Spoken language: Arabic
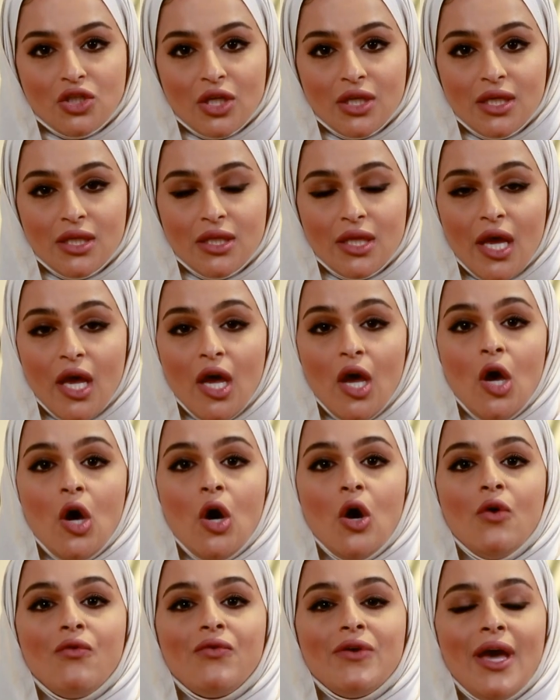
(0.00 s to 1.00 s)
جيدة
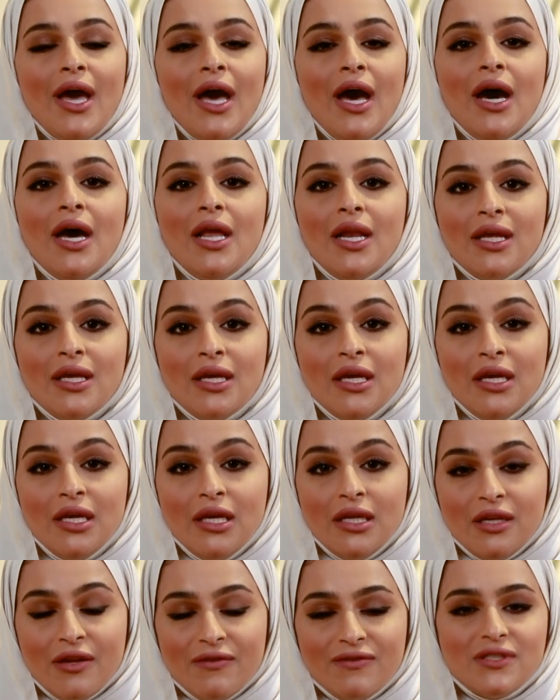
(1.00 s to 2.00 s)
وفي حالة
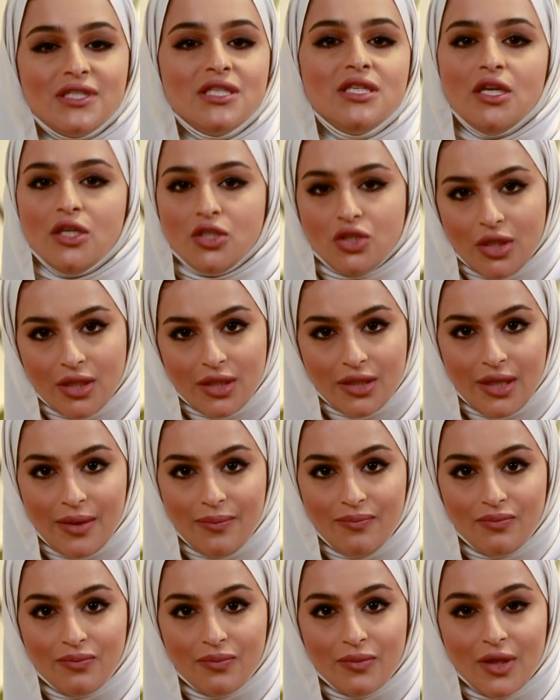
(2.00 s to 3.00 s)
نفسية جيدة
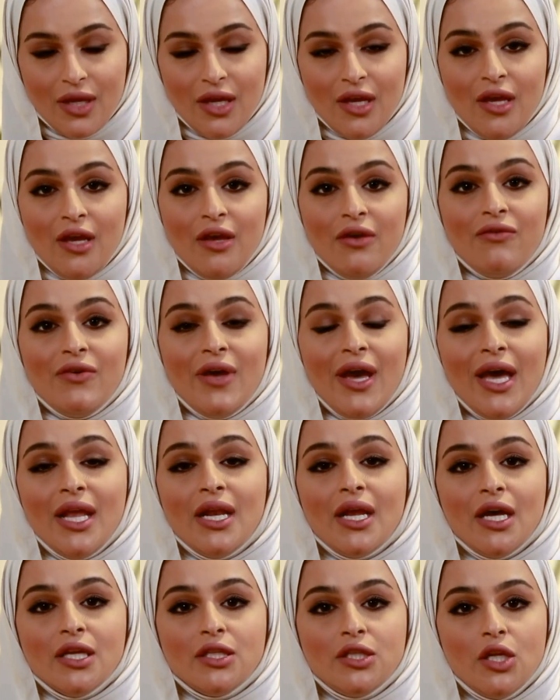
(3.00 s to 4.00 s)
في
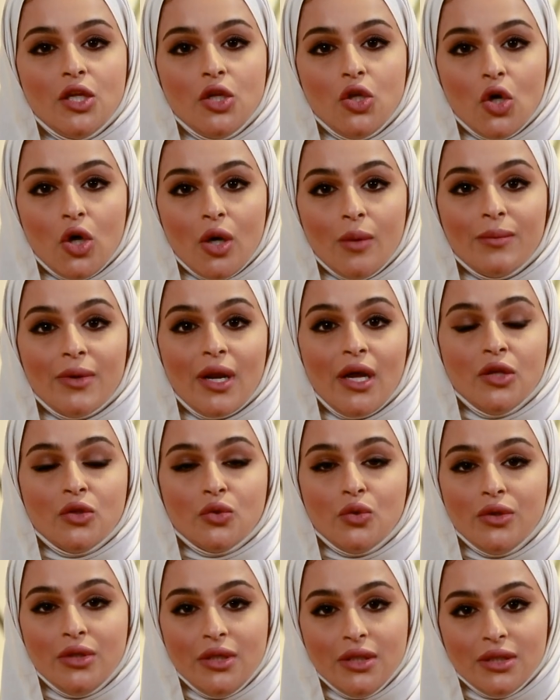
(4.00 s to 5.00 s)
حلقة اليوم راح
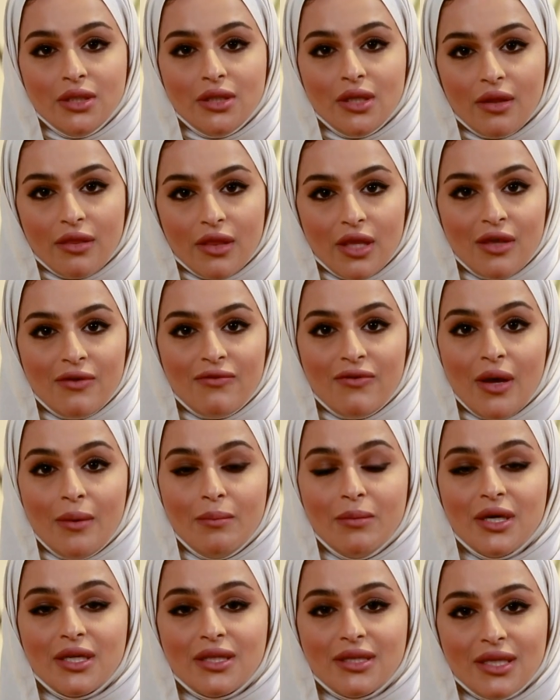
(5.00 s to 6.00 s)
تكون عندنا ضيفة
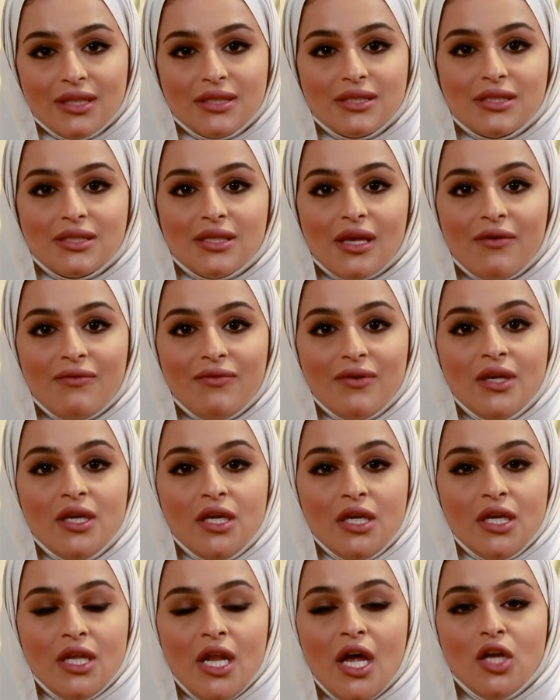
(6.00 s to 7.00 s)
مختصة
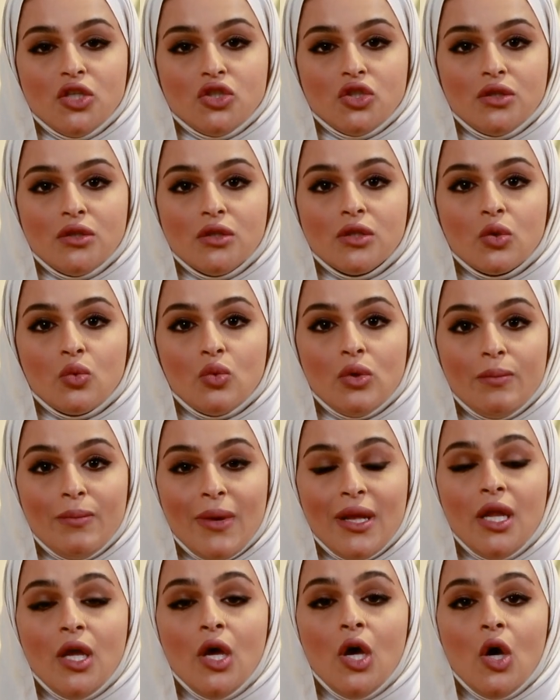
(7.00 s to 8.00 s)
في علاج النطق
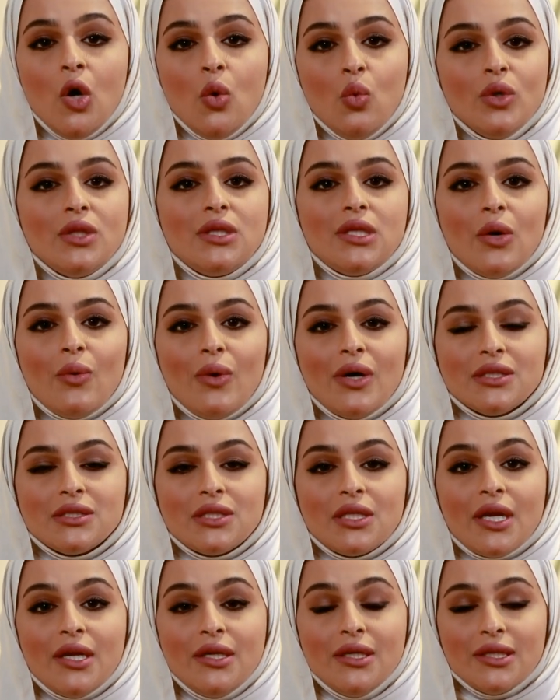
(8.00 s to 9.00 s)
والبلع
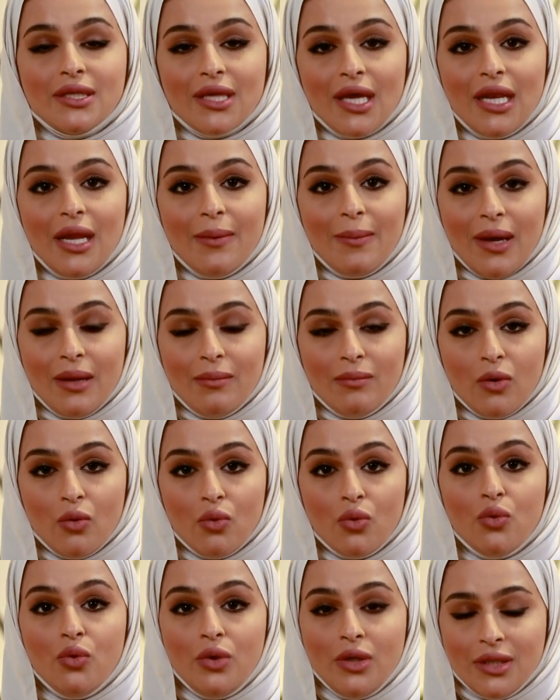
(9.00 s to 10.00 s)
والتواصل راح نتكلم عن
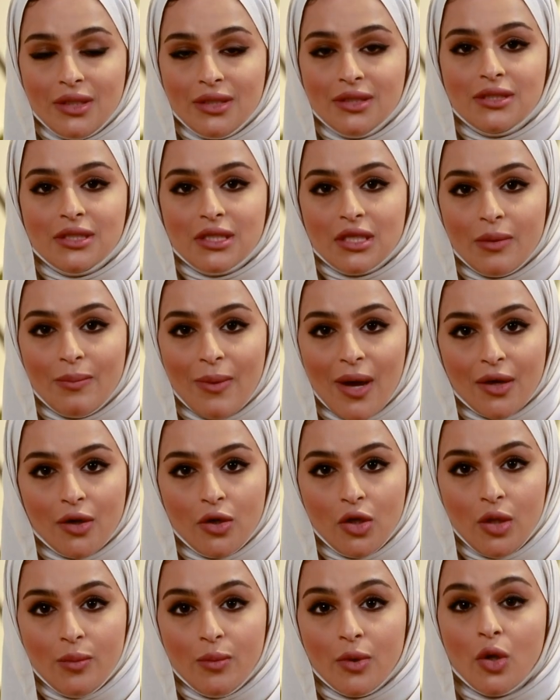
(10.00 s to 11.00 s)
موضوع يخص كبار
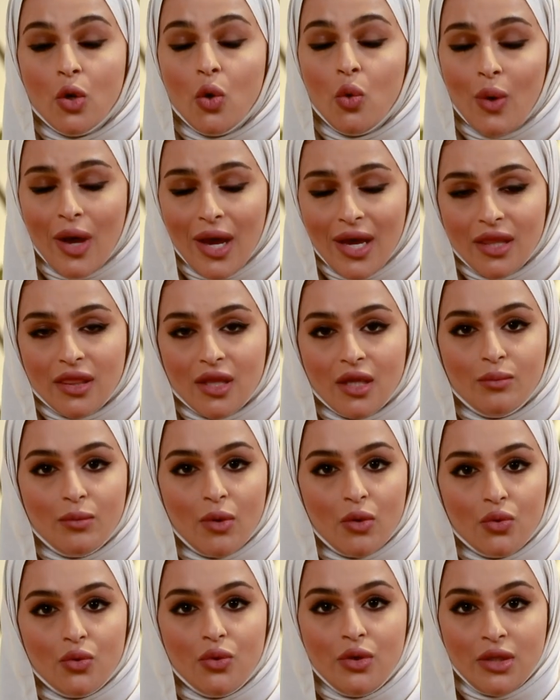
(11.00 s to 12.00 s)
العمر وأيضا
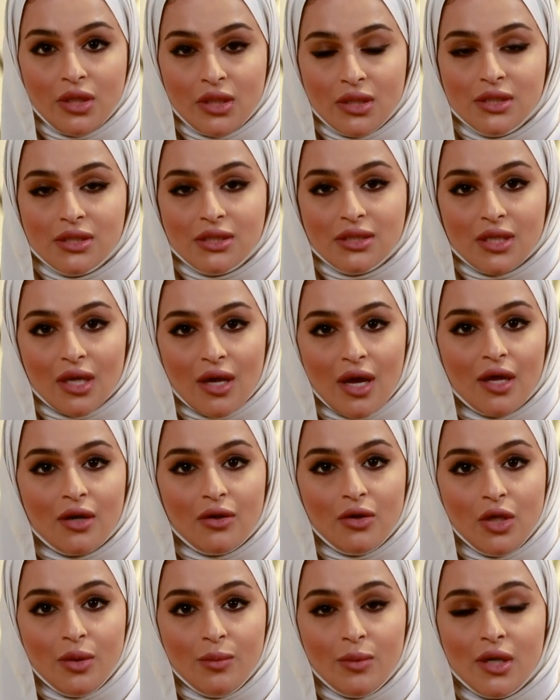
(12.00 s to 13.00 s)
موضوع يخص صغار
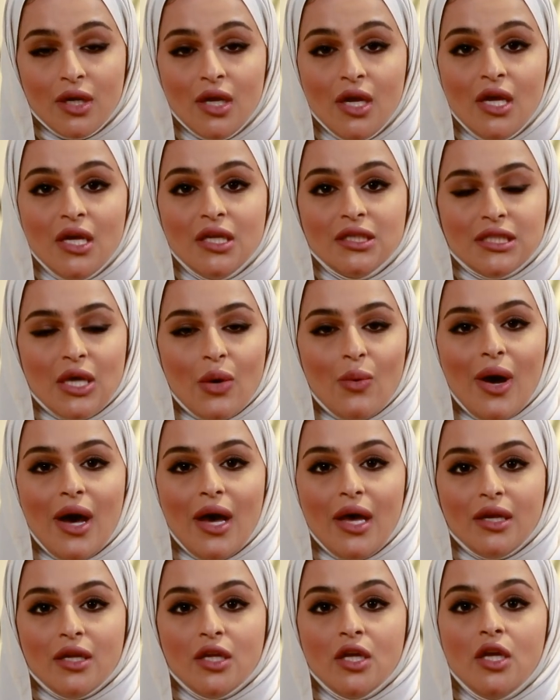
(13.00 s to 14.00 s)
العمر
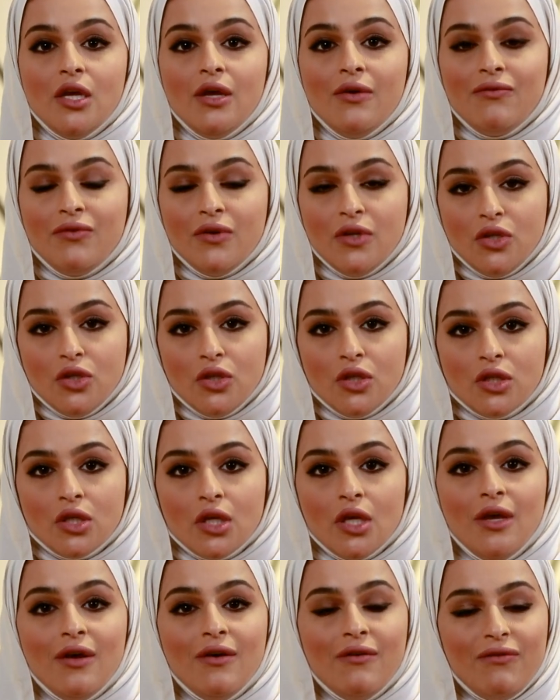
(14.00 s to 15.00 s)
سواء في
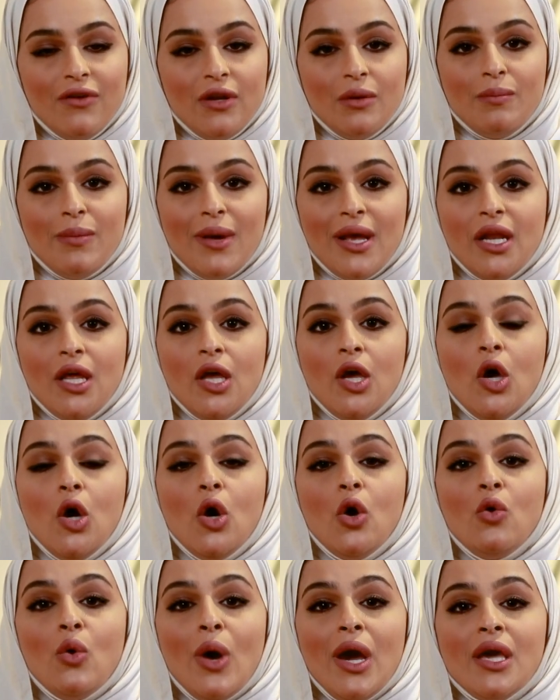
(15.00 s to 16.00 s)
النطق في البلع
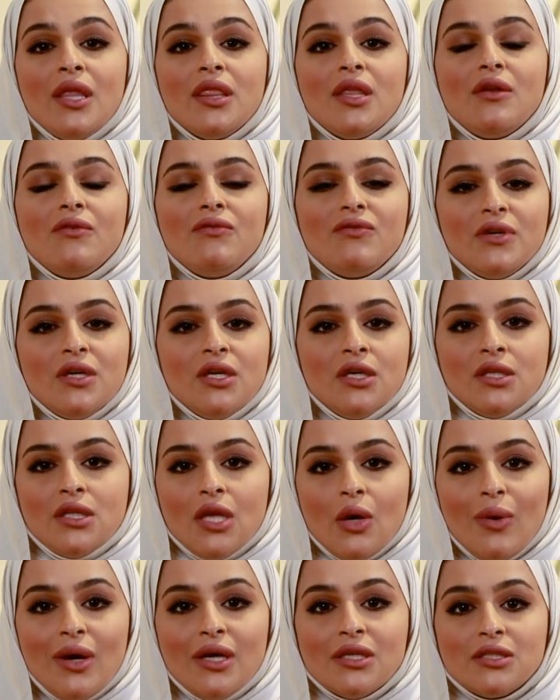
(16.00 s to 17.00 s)
وأيضا في
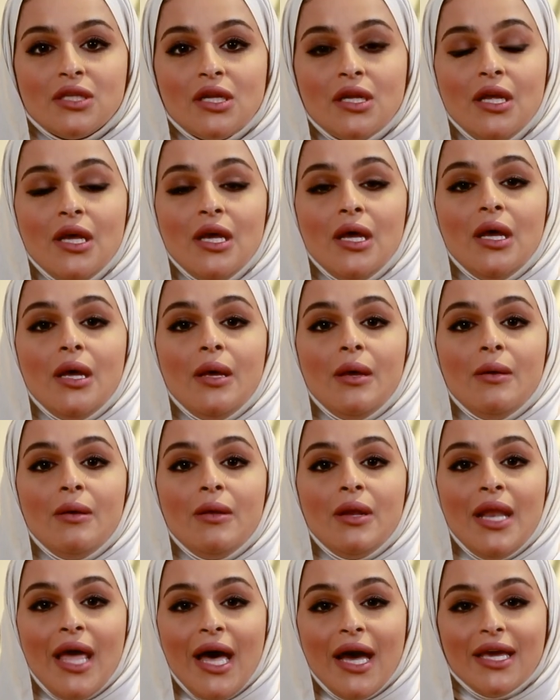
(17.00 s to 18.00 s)
التواصل
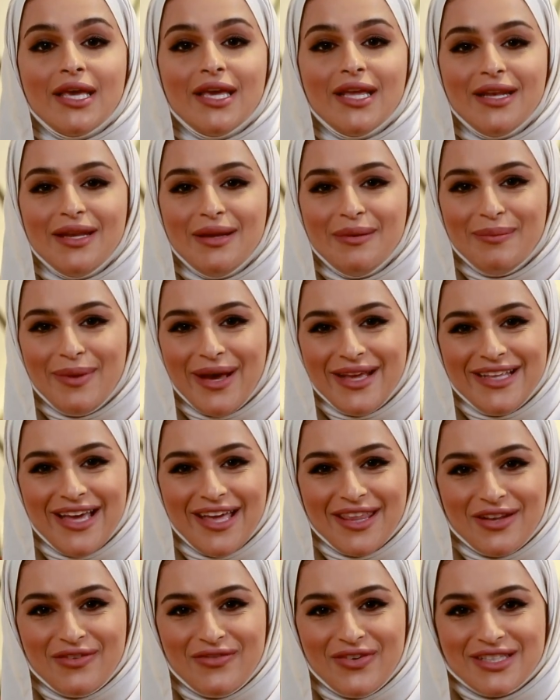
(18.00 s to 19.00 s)
لكن بعد
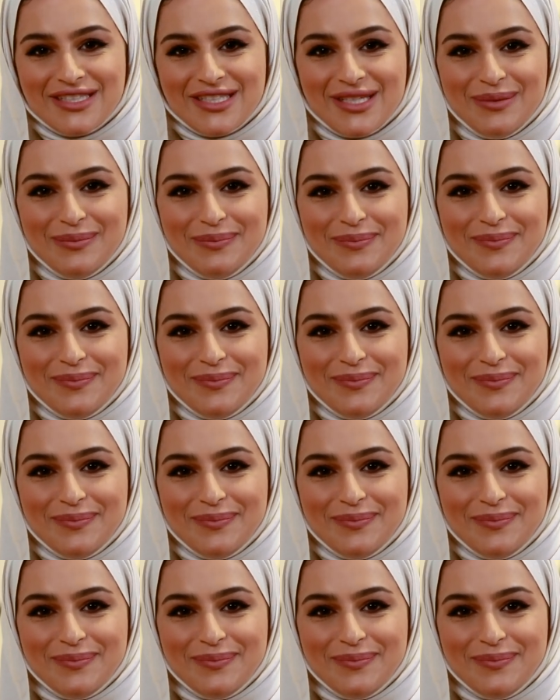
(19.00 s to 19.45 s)
هذا الفاصل